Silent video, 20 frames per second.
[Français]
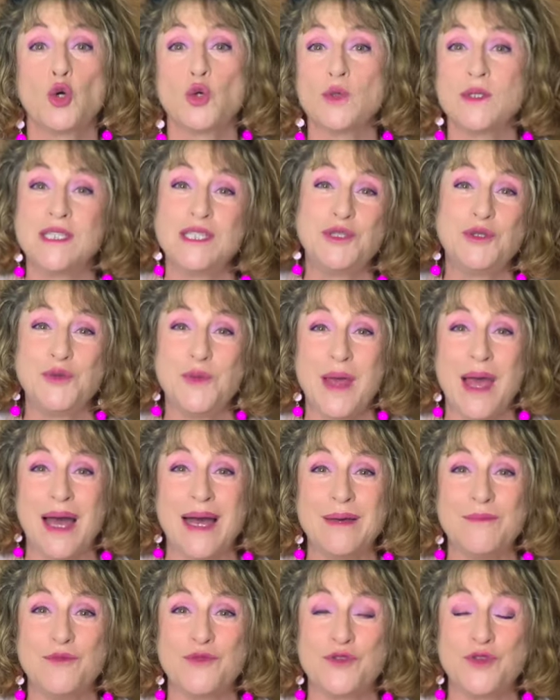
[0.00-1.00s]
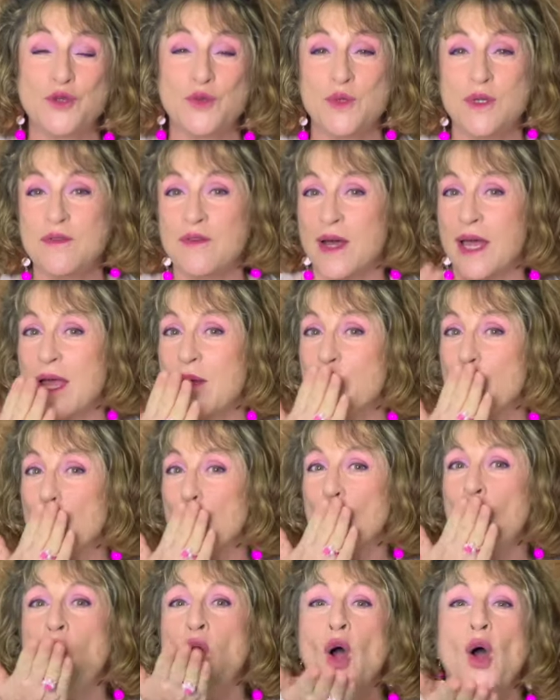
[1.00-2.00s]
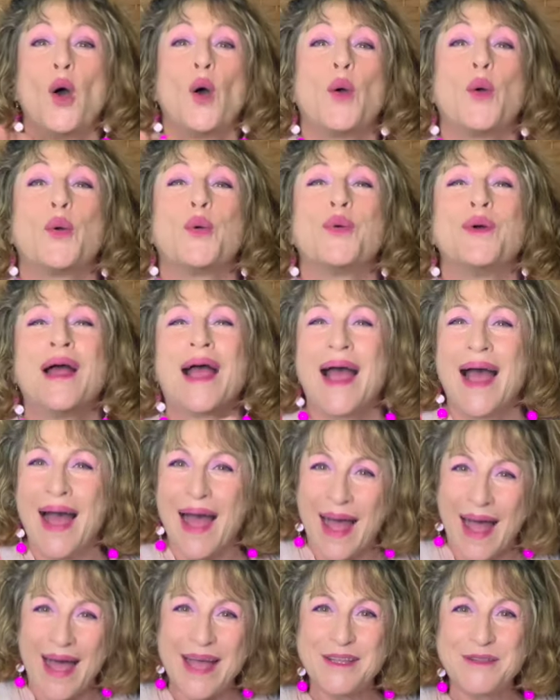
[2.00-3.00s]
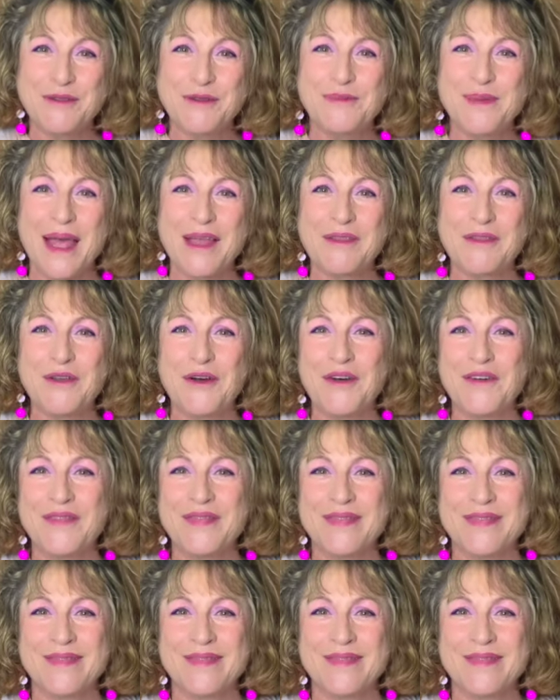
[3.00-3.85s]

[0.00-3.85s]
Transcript: continuez à me suivre et à tout bientôt.